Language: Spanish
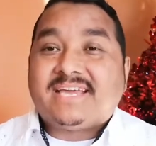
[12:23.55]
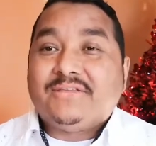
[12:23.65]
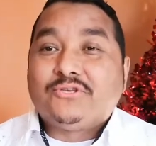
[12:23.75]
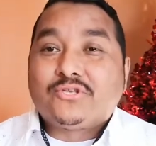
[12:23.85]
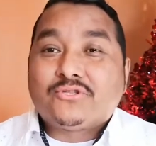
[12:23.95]

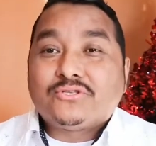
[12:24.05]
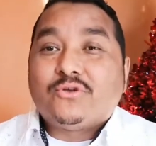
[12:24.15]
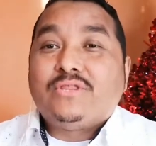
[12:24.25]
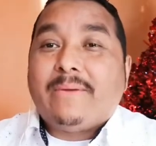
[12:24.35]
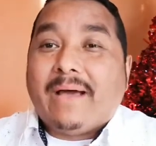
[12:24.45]
Que nosotros
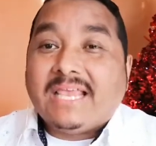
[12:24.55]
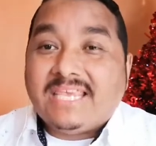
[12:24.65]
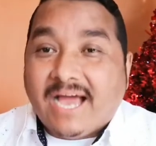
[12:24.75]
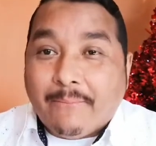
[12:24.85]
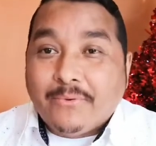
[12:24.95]
donde
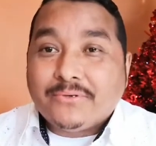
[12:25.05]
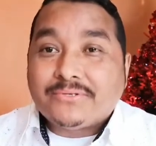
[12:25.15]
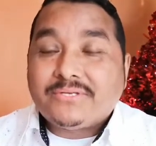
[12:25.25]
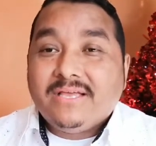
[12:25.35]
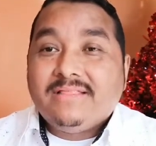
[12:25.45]

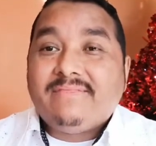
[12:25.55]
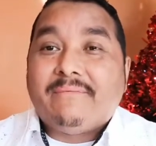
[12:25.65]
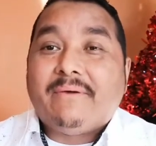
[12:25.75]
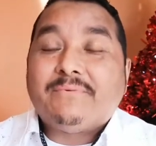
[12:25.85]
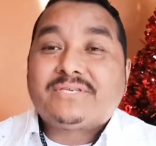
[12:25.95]
vayamos
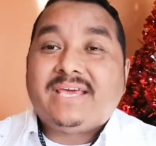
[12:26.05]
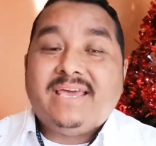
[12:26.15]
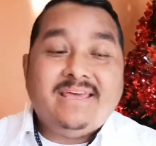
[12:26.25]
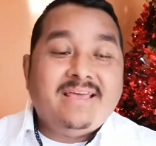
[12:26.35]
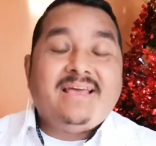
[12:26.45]
debemos
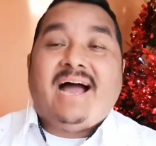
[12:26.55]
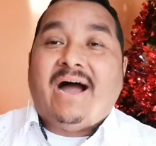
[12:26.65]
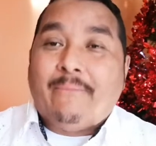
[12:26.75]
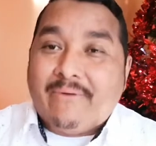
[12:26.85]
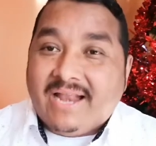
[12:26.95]
que
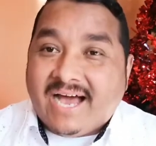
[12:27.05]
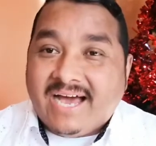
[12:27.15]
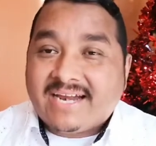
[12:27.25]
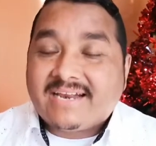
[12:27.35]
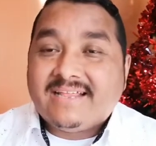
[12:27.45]

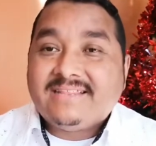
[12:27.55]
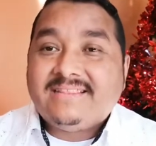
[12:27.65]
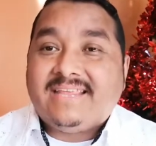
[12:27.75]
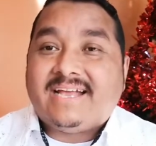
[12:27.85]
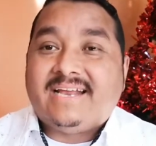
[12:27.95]
hablar
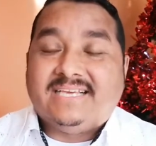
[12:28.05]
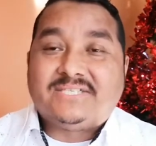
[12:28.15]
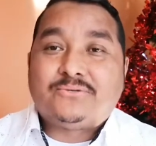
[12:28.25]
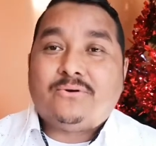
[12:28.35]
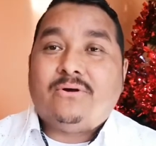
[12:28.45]
de
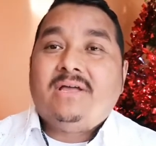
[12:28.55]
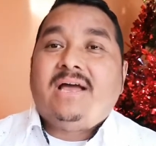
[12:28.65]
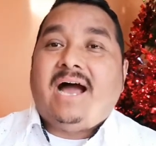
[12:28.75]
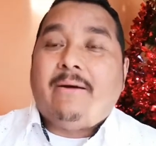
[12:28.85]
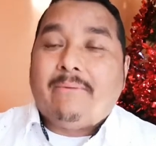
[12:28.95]
Cristo,
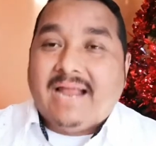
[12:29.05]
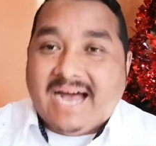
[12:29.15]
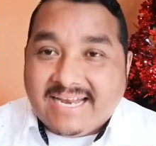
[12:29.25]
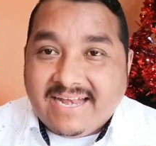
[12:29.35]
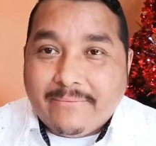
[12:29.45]

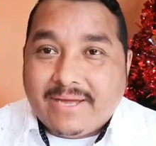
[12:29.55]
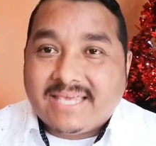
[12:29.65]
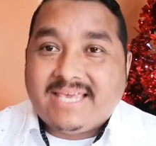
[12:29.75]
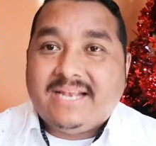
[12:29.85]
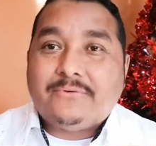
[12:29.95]
hablar el
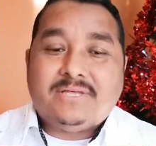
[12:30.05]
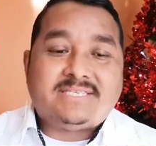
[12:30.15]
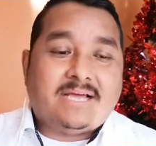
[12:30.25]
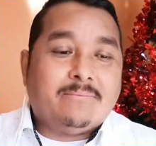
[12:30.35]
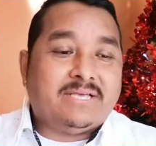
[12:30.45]
Evangelio de
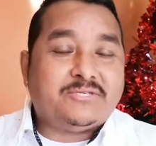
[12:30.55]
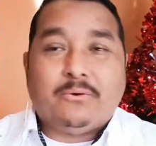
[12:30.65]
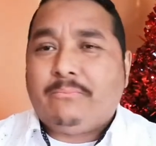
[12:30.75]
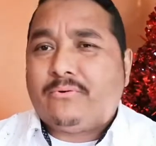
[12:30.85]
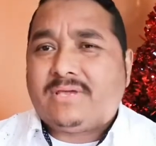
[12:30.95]

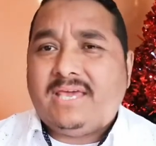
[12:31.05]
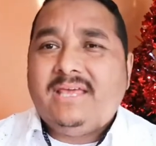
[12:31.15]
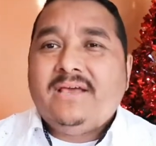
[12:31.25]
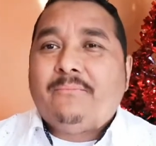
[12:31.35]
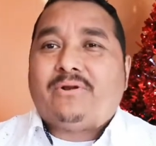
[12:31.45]
salvación. ¿Por
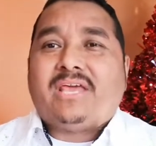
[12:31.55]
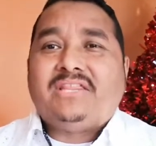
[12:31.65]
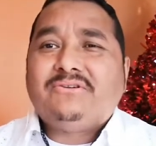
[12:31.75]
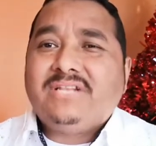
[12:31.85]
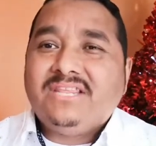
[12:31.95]
qué? Porque a
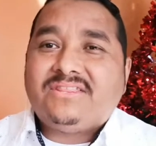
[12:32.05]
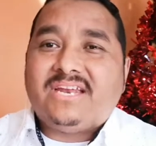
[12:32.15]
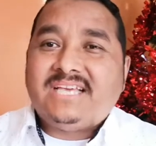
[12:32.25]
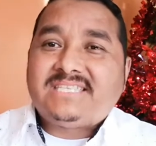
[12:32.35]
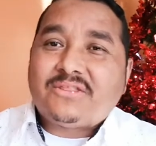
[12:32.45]
Dios le
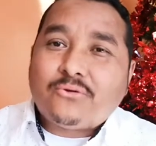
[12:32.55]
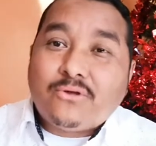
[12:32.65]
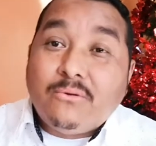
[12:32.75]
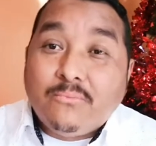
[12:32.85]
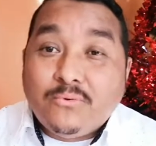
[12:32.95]
interesa a
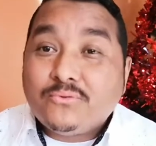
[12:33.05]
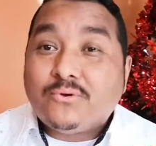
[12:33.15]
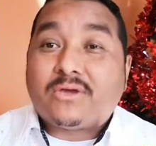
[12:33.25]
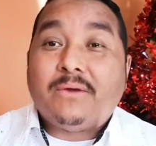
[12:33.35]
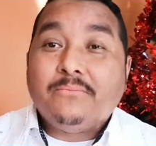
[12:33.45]
todo el
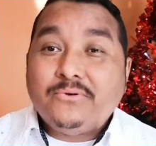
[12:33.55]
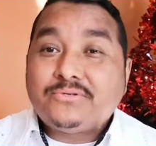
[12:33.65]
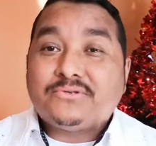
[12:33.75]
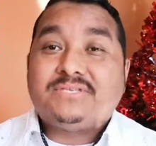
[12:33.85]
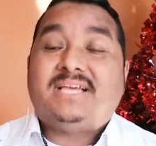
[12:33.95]
mundo que
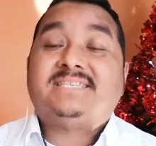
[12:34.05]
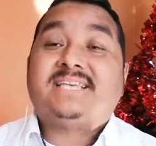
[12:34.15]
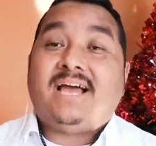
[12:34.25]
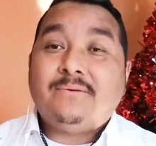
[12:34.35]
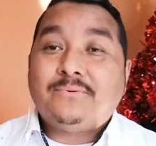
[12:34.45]
muchos sean
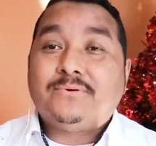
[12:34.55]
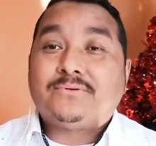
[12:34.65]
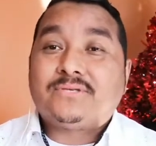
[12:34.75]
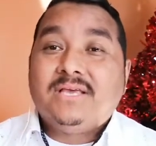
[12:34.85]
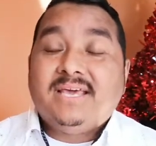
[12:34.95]

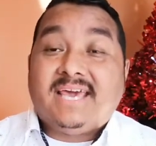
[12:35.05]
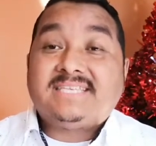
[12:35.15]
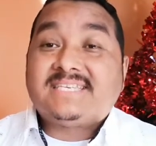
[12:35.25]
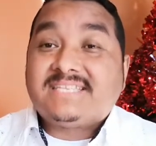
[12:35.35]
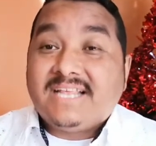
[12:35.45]
salvos.
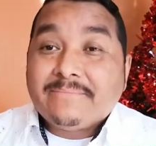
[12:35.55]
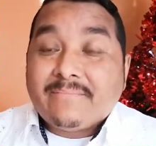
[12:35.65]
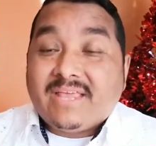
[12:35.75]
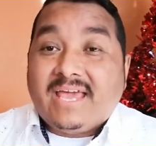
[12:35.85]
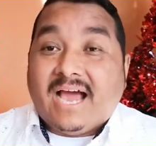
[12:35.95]
Esa es
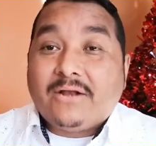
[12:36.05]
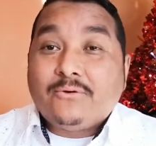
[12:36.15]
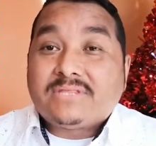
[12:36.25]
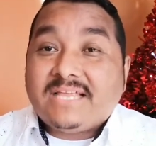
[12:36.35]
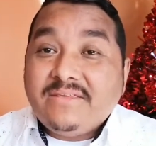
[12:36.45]
eh,
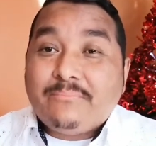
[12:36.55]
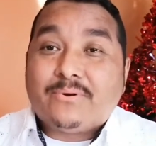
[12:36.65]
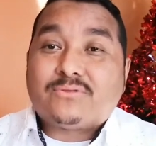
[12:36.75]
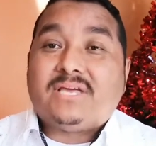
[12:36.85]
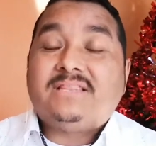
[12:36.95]
algo tan
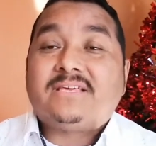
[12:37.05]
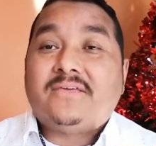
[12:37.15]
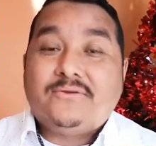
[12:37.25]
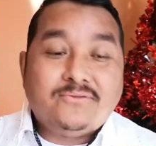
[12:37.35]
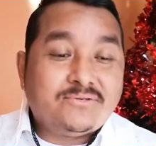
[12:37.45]
importante
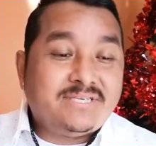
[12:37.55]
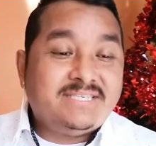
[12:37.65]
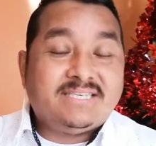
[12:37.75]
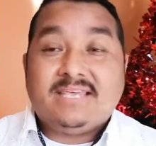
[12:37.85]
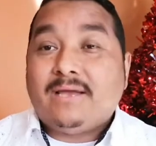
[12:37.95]
que Dios nos
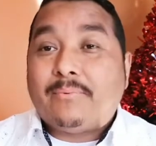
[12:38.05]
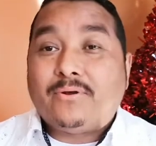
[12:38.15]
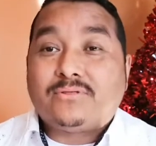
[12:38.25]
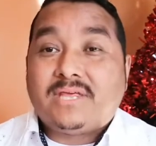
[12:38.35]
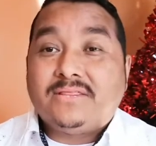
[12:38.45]
enseña. Por
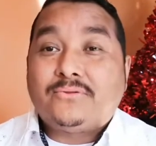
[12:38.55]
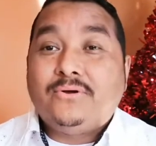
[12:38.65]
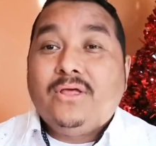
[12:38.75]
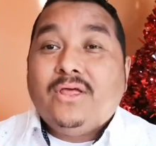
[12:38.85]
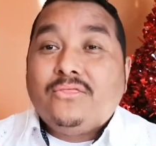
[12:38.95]
lo
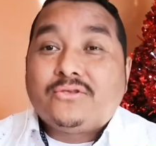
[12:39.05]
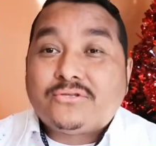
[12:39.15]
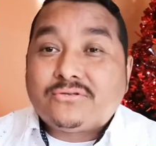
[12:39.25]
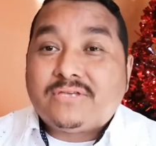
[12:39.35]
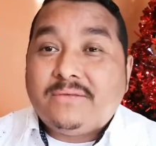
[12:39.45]
tanto,
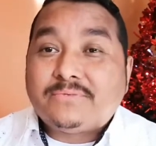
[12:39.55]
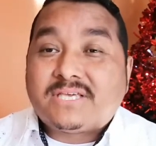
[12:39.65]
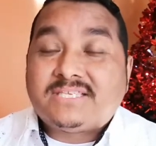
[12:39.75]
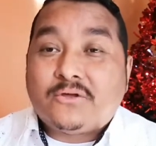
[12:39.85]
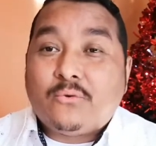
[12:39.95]
nosotros tenemos
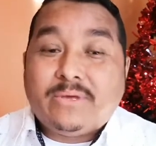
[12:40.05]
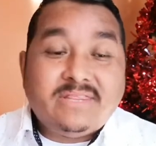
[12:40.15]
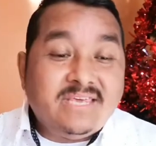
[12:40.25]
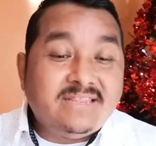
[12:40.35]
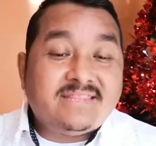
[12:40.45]
que ser
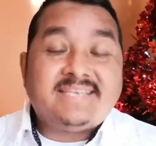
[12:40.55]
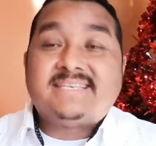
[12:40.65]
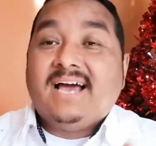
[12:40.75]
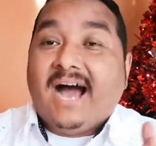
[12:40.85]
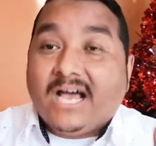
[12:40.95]

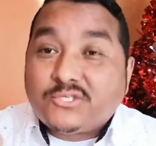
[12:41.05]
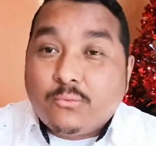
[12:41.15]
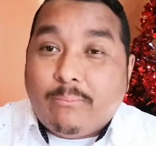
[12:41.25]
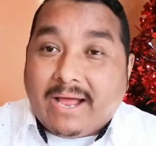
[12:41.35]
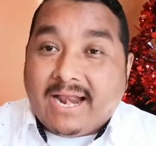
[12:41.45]
obedientes a
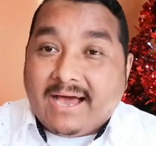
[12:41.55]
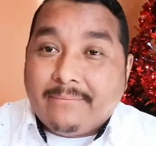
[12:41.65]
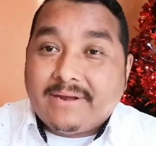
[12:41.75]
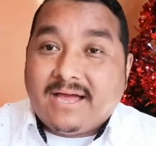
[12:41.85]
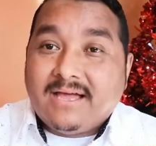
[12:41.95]
su
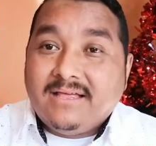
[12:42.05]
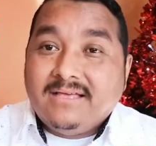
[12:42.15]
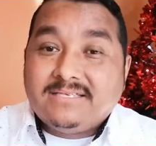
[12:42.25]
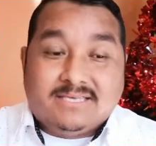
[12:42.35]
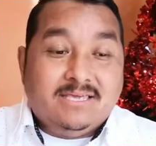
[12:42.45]
palabra.
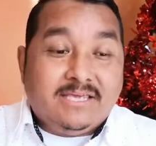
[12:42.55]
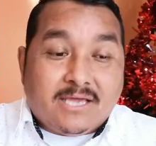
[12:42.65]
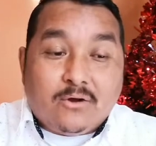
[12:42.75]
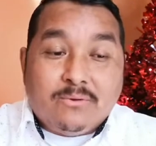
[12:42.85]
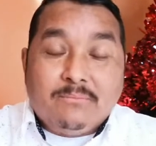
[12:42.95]
¿sí? Y
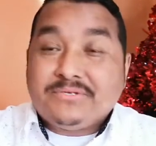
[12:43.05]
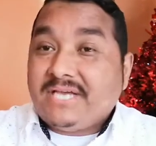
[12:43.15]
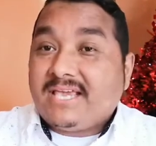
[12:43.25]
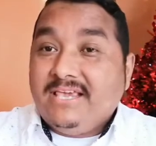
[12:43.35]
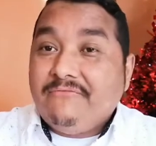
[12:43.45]
ya lo vemos
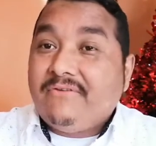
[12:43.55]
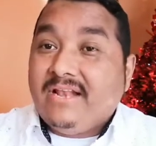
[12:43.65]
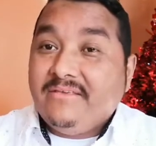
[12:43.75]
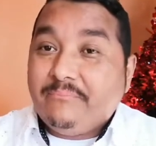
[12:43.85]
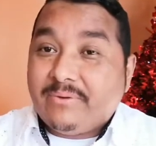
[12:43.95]
aquí,
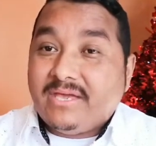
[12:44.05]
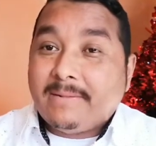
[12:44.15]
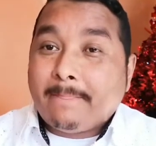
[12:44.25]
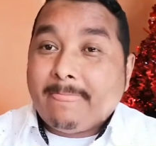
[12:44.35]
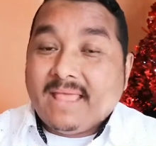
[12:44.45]

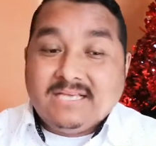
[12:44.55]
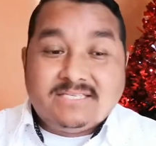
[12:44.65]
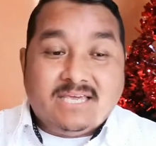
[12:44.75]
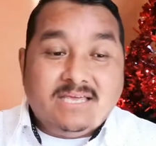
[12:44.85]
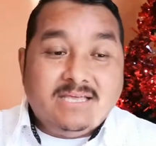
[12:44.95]
Felipe
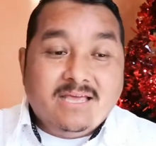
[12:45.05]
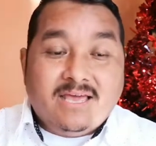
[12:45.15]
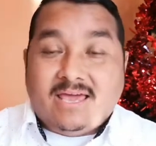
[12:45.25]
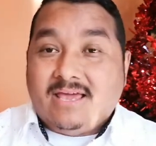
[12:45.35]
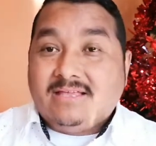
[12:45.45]
¿sí?
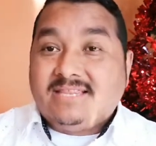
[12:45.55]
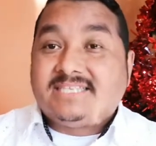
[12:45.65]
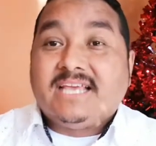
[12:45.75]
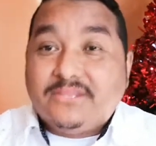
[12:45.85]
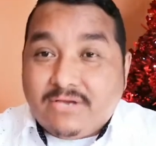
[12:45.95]
Eh,
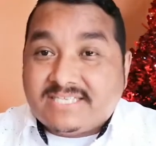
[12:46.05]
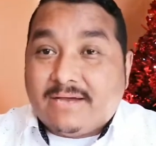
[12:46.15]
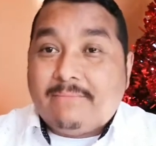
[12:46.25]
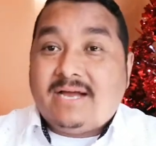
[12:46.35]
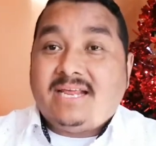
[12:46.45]
descendió a
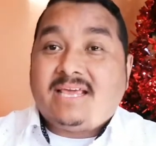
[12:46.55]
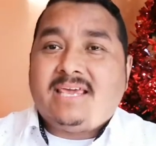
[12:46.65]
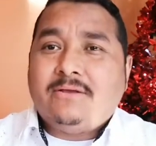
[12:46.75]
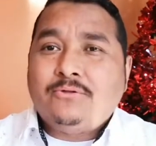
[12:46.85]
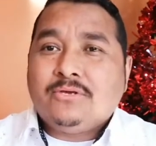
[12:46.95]
Samaria y
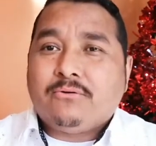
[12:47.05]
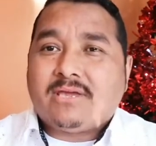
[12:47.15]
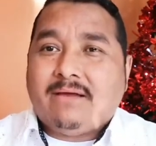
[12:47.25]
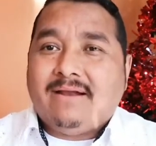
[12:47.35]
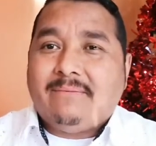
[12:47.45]
que el único
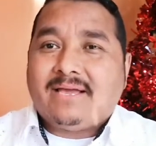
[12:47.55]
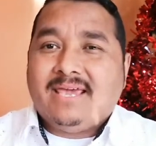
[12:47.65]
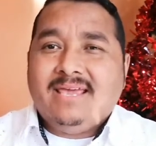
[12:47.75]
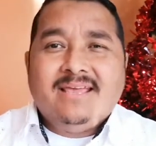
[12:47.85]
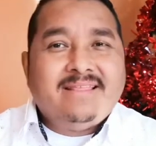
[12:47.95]
que hablaba
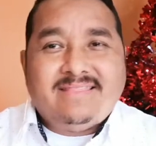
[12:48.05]
¿qué?